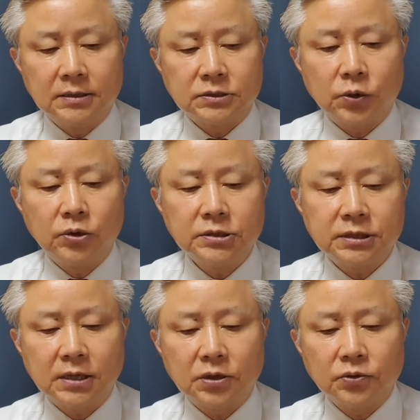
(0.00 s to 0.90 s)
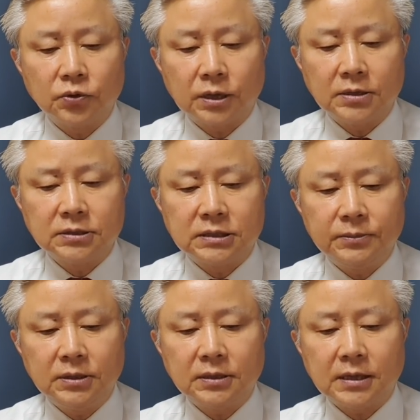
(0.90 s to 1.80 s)
서울시에 등록된
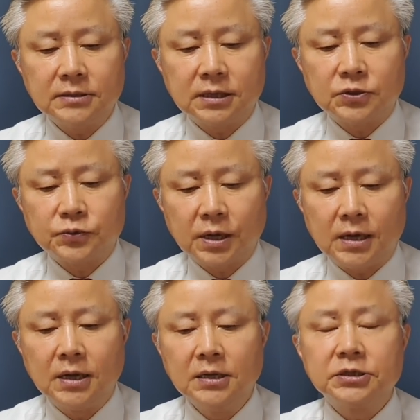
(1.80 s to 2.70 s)
시민단체 수나